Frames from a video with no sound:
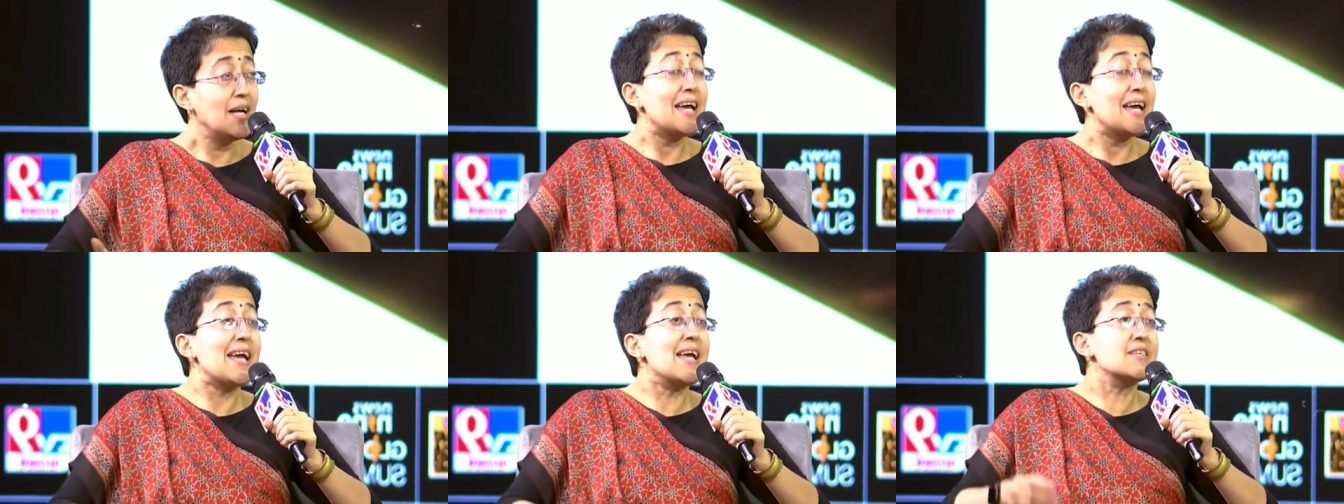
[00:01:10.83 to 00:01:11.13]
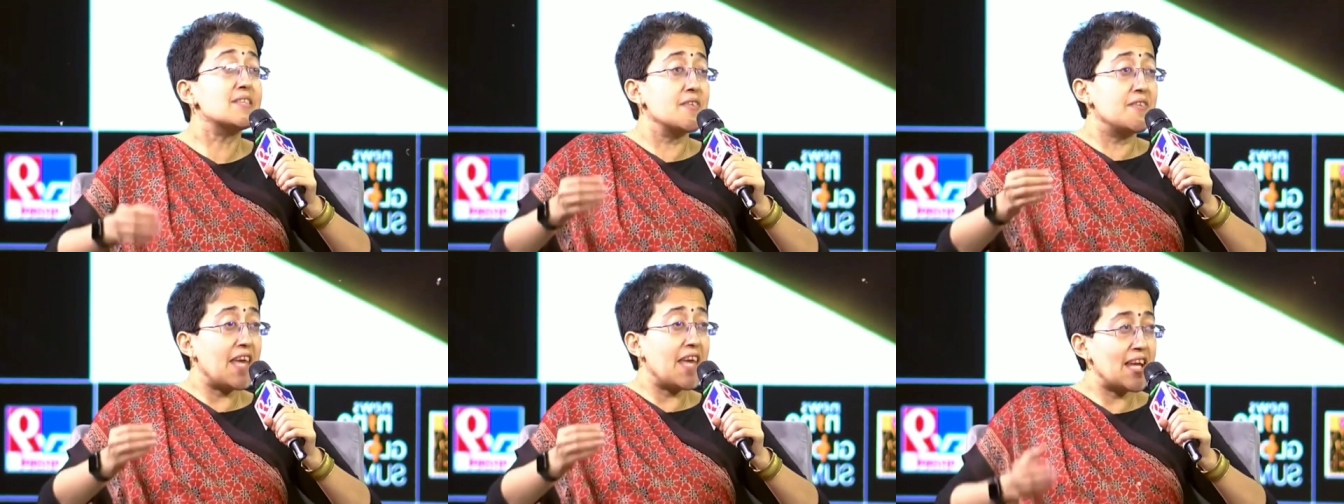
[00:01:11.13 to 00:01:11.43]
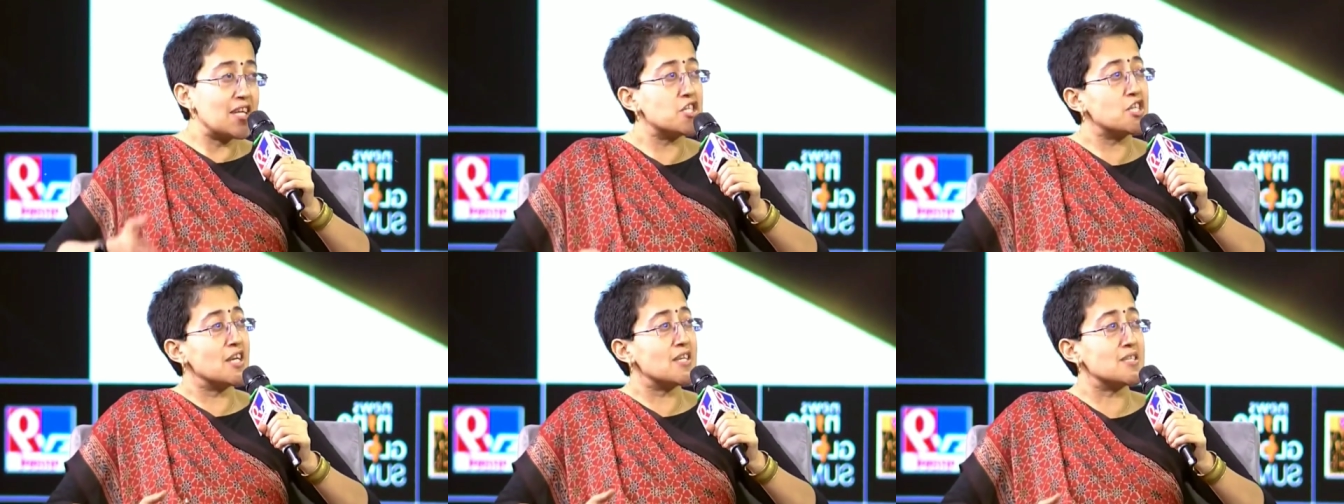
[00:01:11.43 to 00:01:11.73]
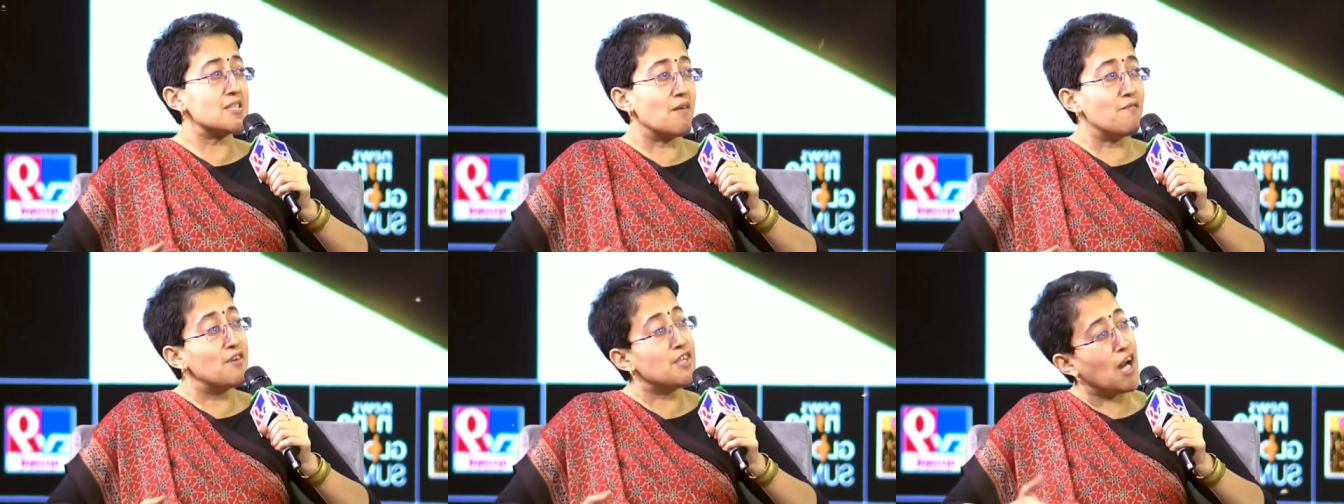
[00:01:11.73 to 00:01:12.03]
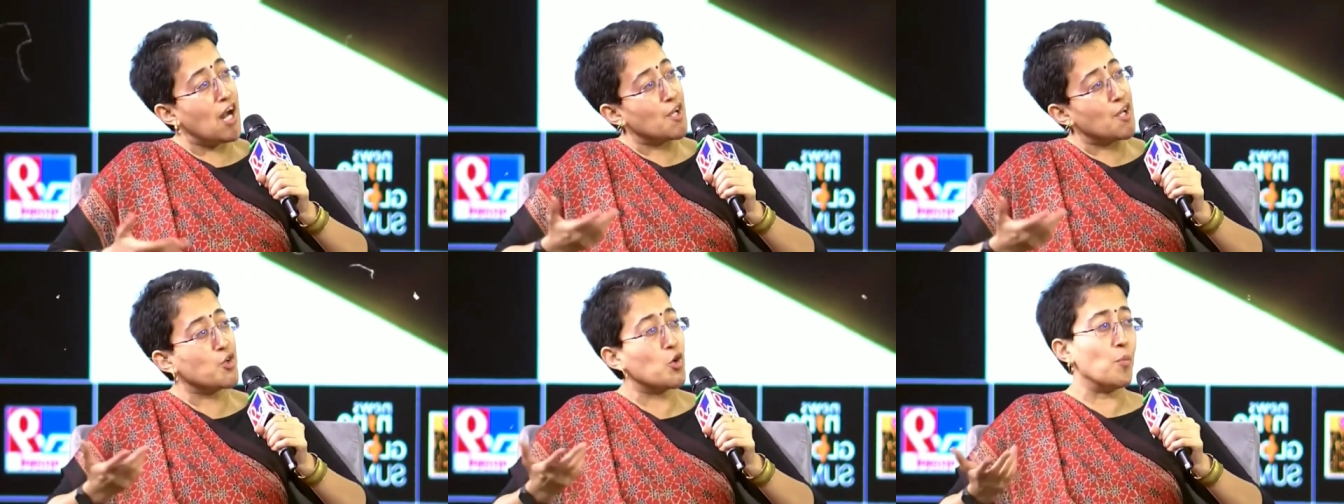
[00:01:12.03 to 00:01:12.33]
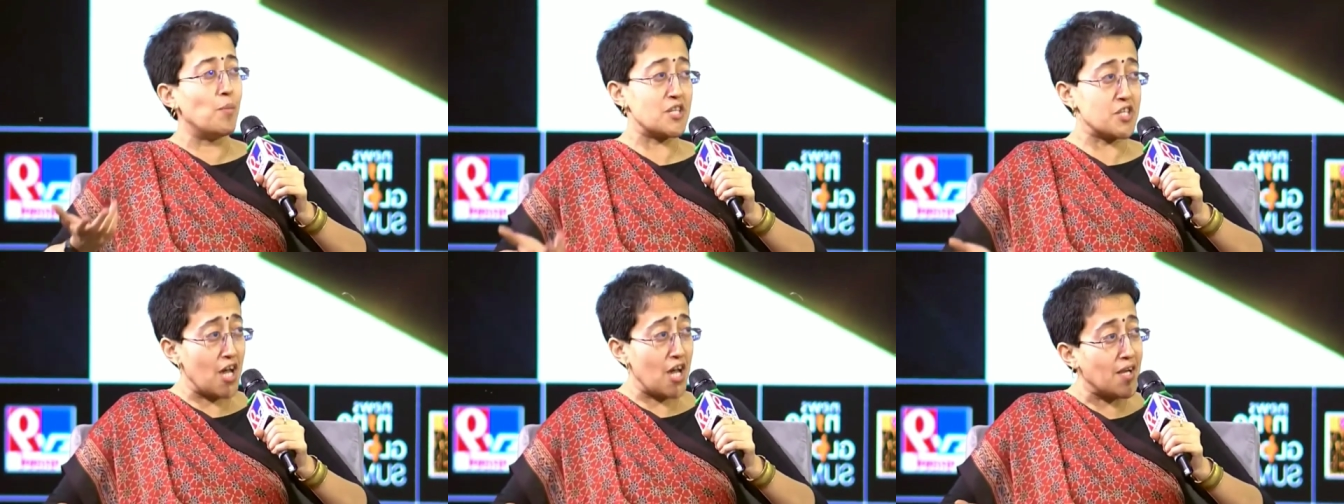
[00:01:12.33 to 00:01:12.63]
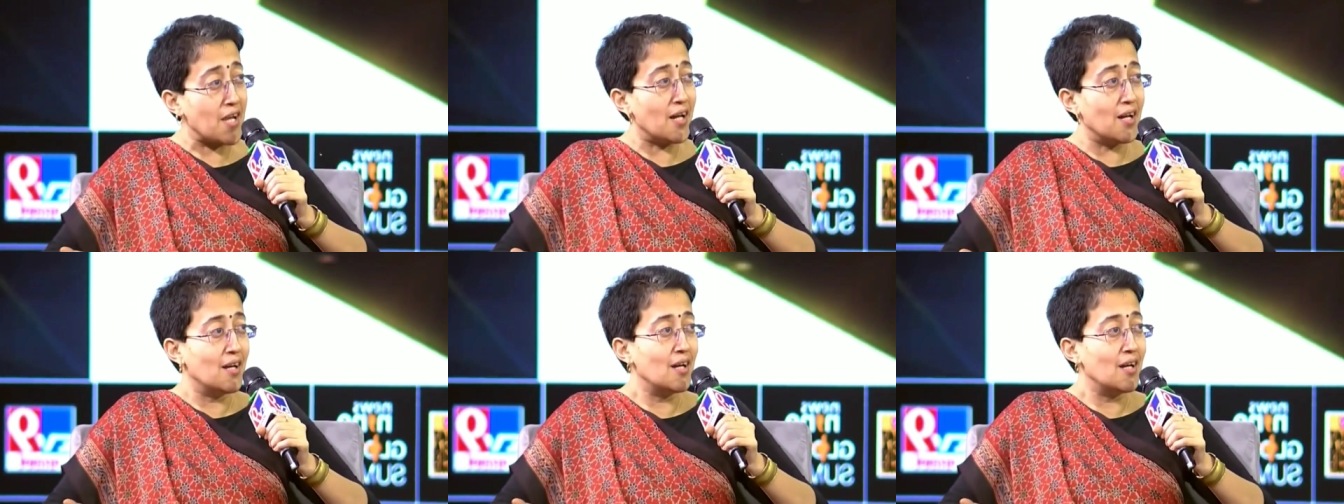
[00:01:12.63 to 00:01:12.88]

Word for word: इस देश के संविधान को बचाना